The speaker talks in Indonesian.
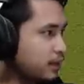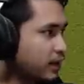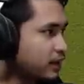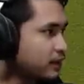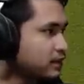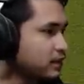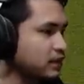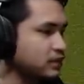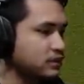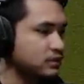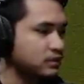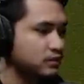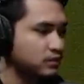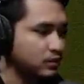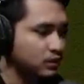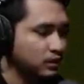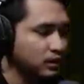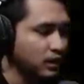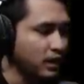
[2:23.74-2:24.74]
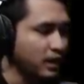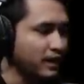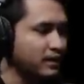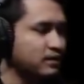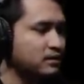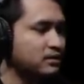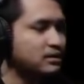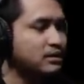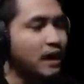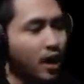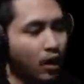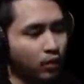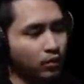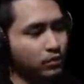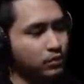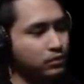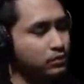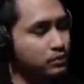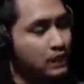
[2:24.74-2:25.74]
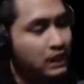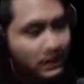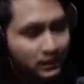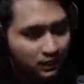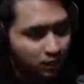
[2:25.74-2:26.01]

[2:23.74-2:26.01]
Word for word: atas Cuddle Town kita